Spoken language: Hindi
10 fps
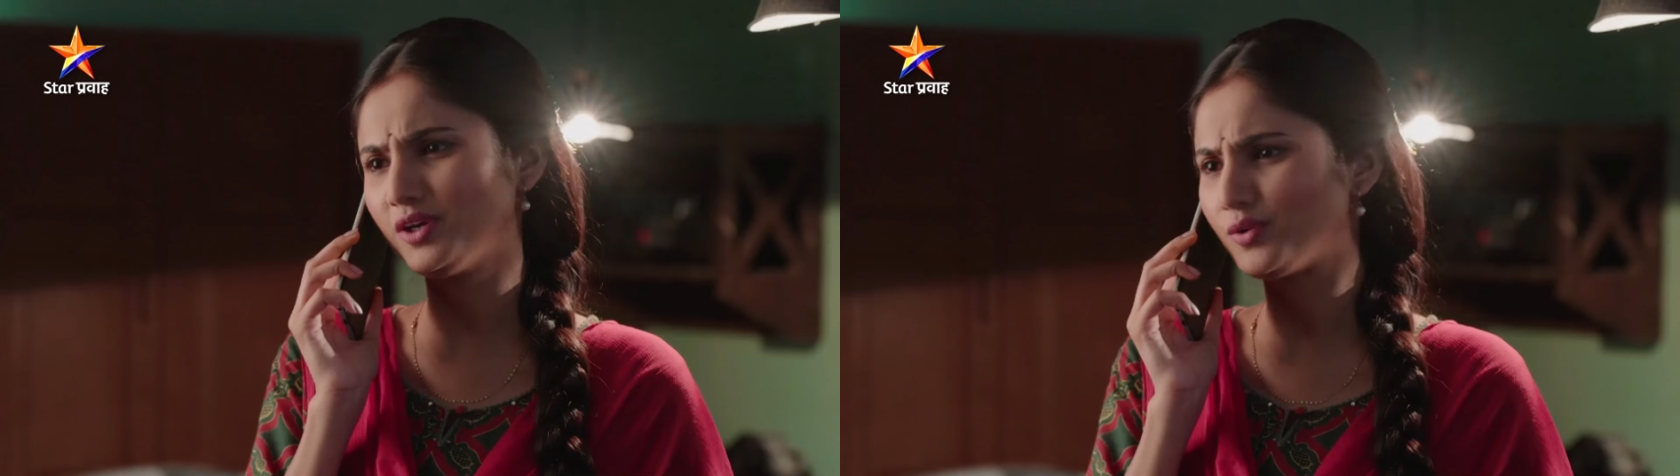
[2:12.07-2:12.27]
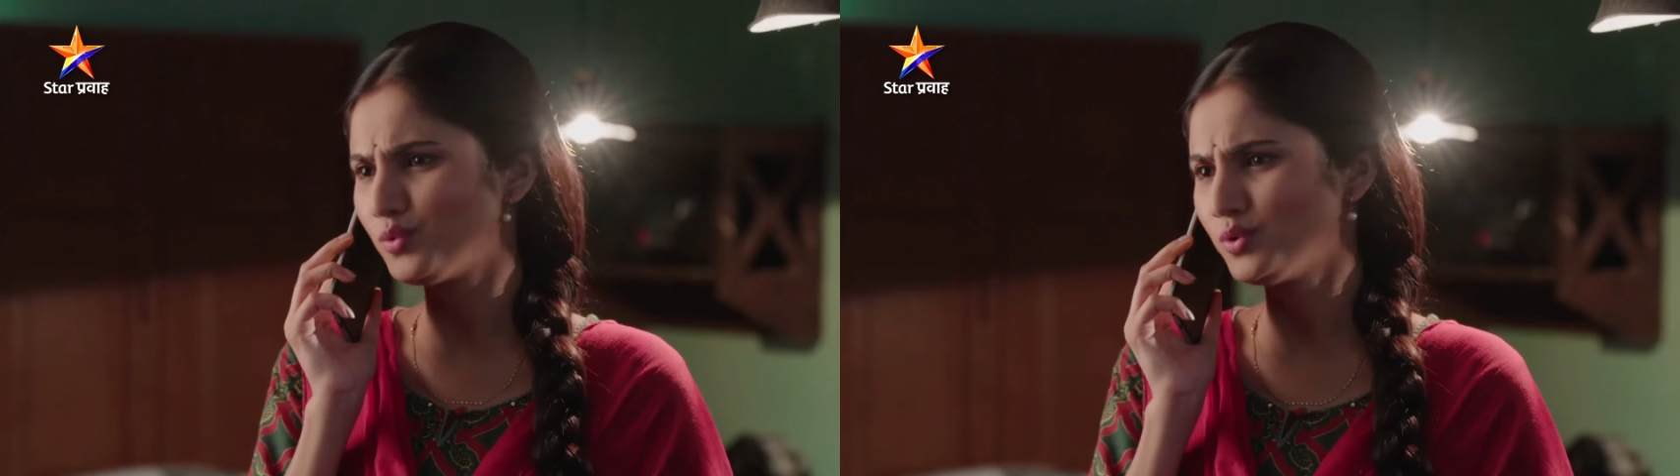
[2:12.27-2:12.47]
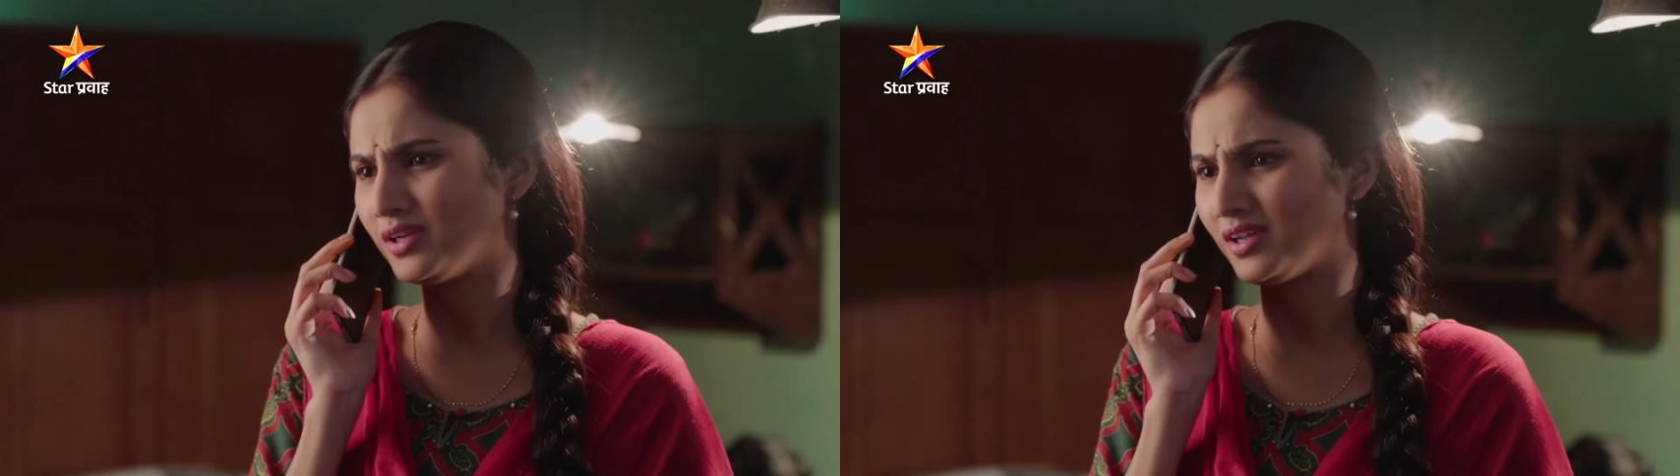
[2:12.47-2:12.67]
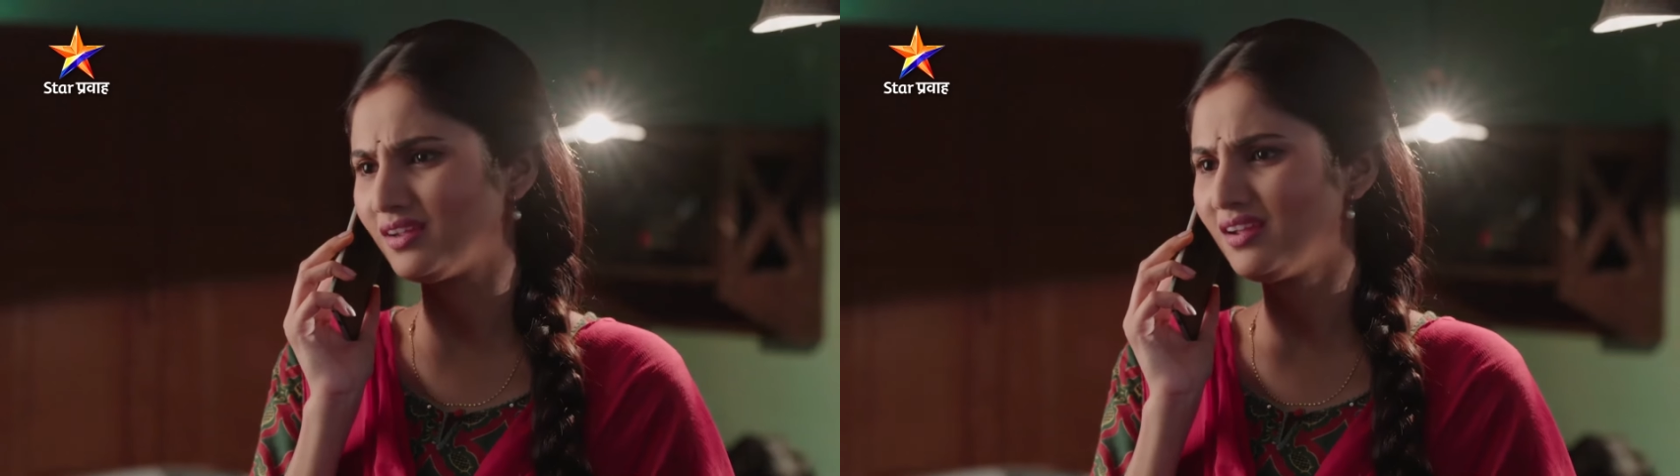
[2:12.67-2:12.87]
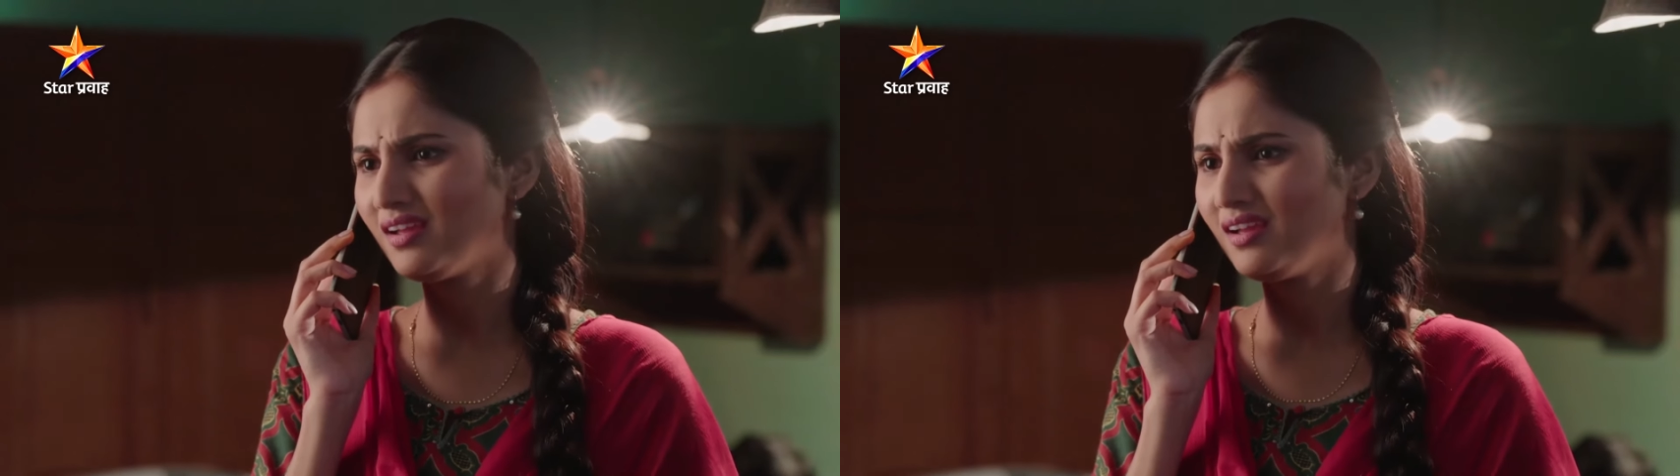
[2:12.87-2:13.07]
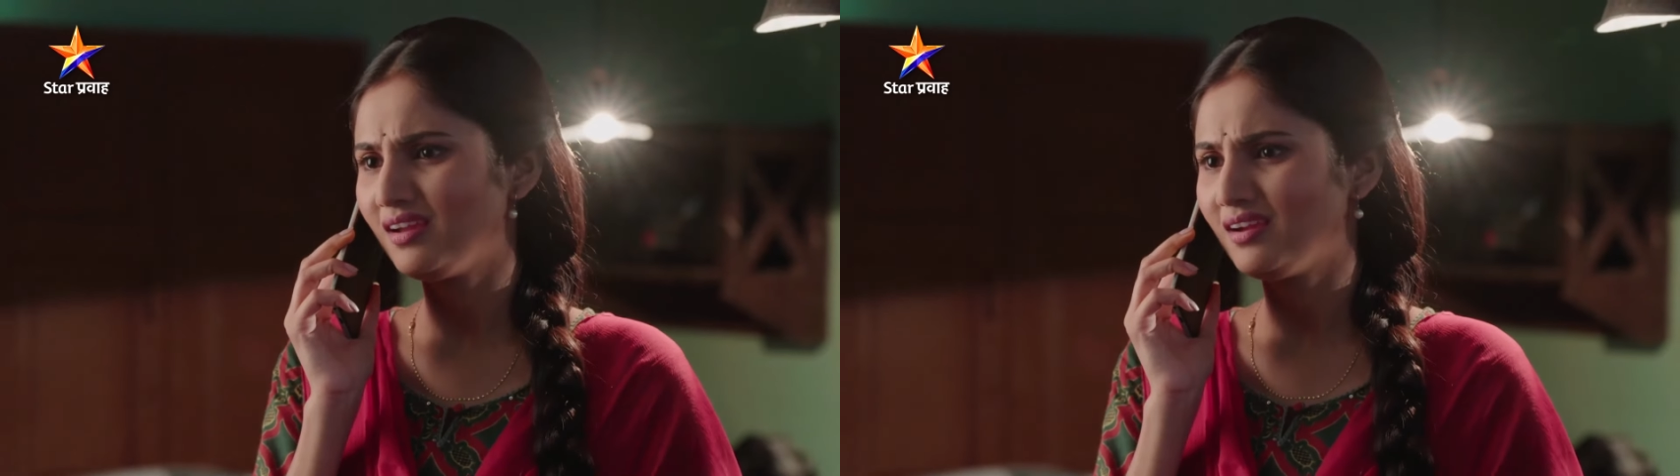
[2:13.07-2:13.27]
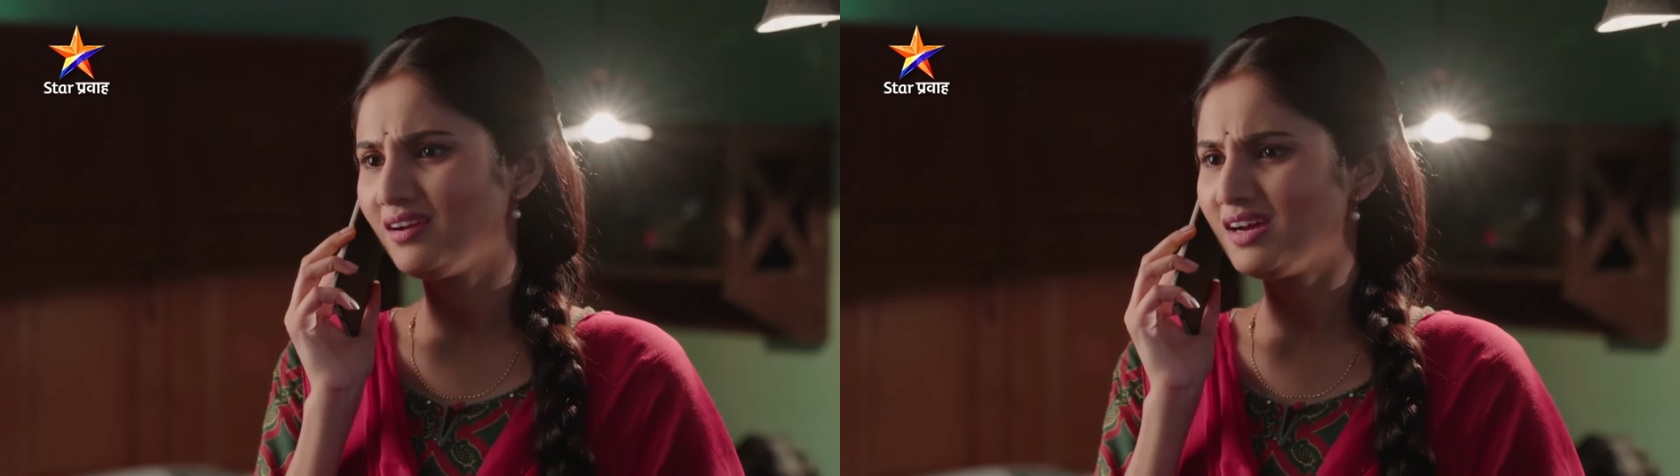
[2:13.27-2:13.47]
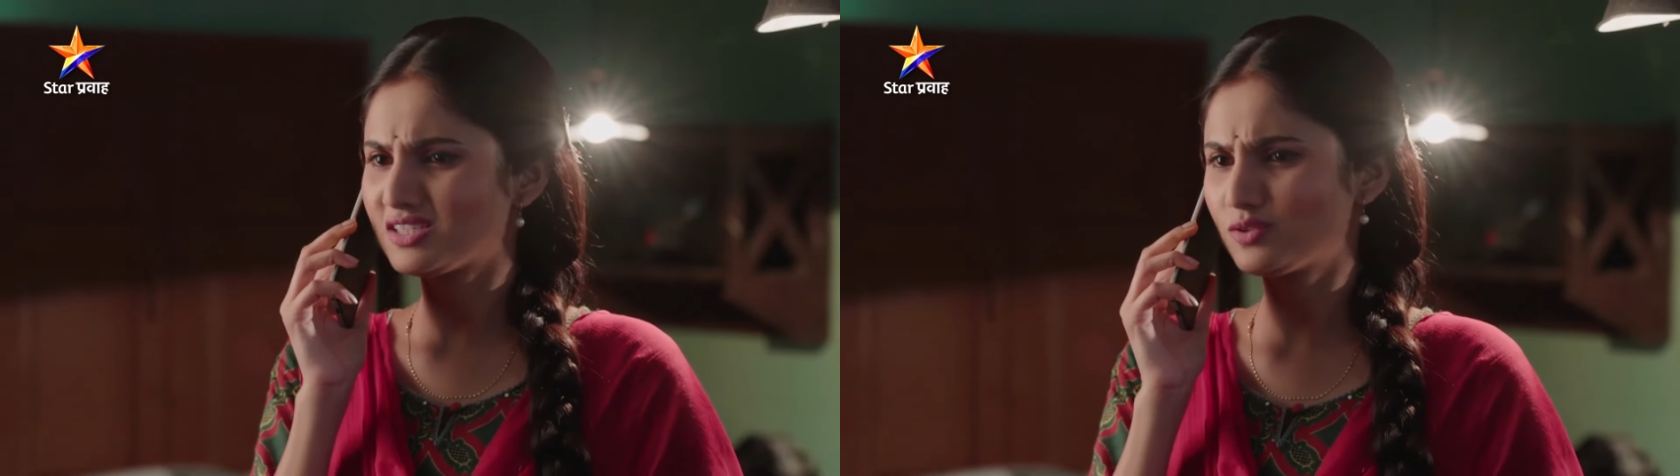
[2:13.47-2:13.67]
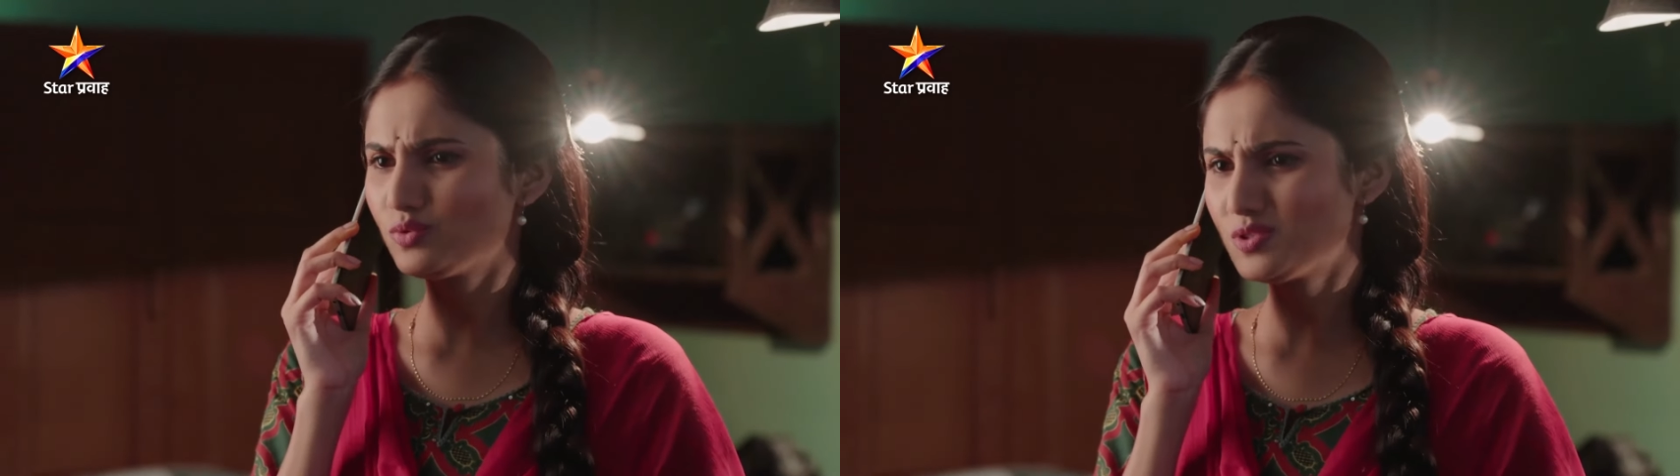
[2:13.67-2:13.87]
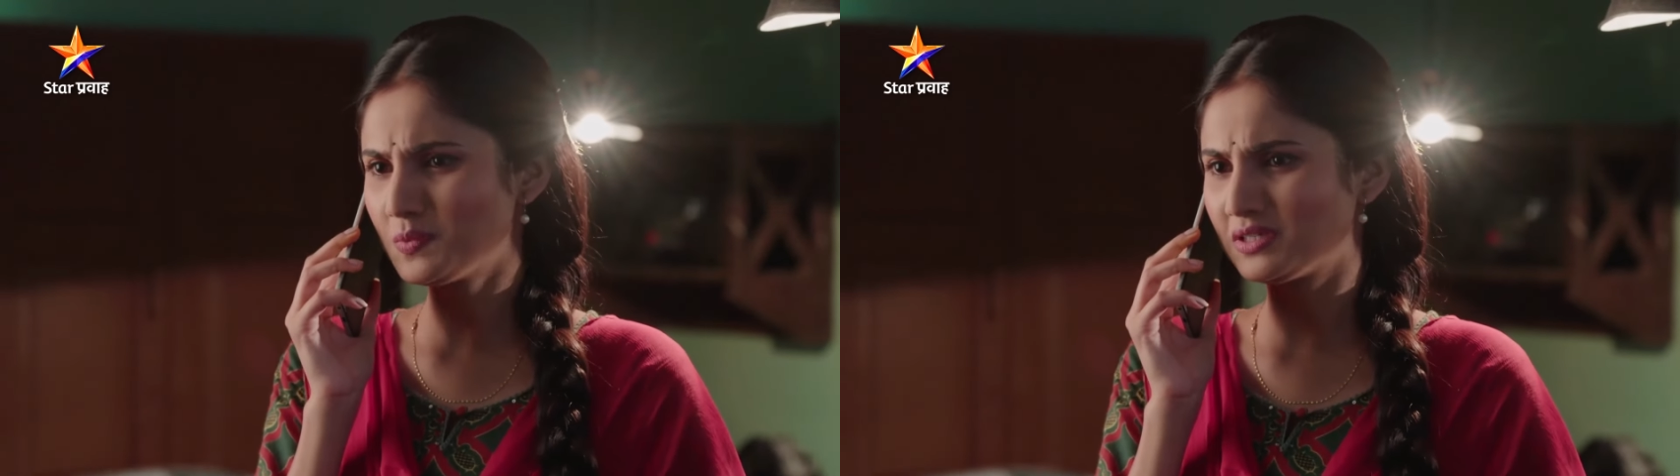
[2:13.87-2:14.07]
ठरवू नये असं
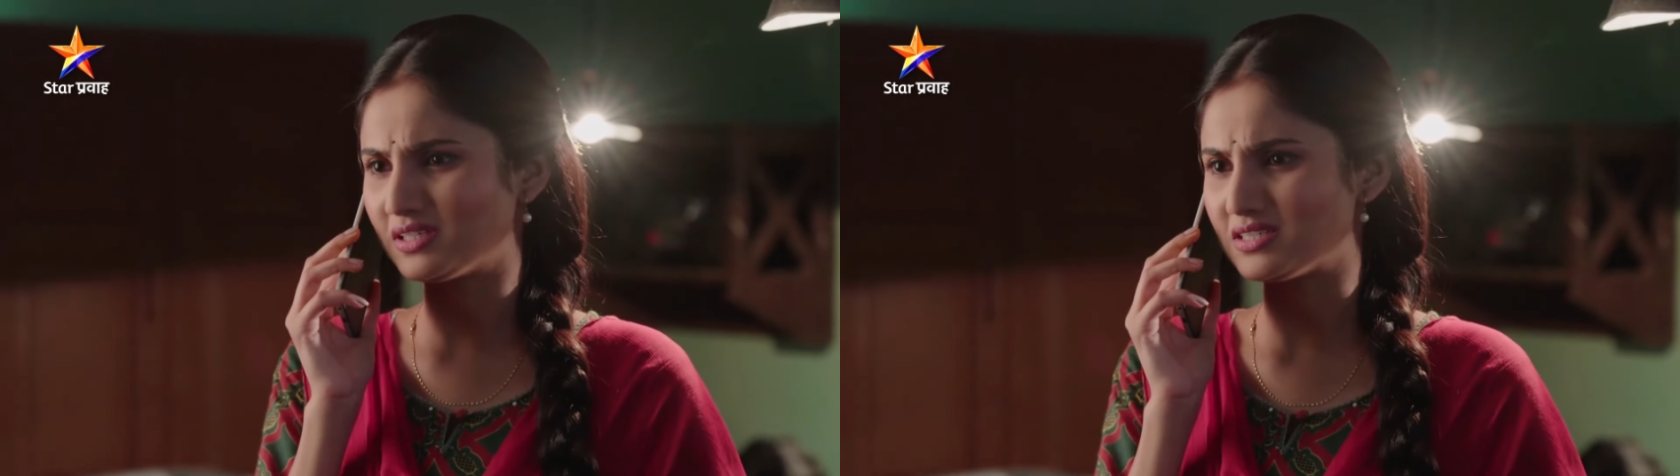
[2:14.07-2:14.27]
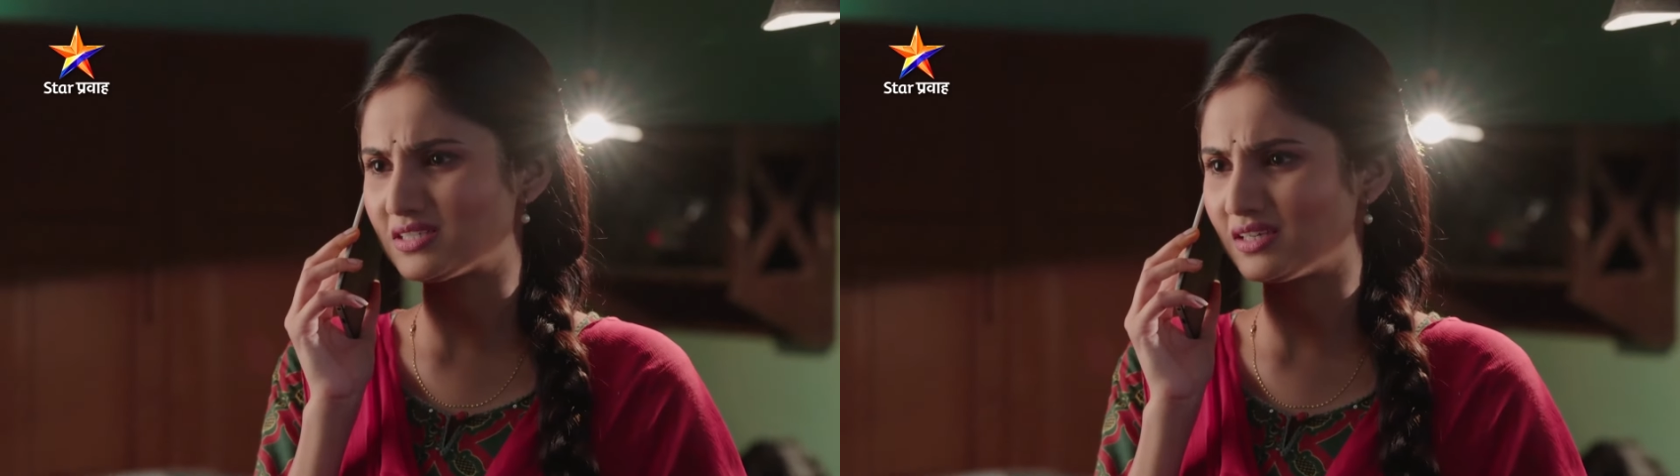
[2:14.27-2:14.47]
तूच म्हणतेस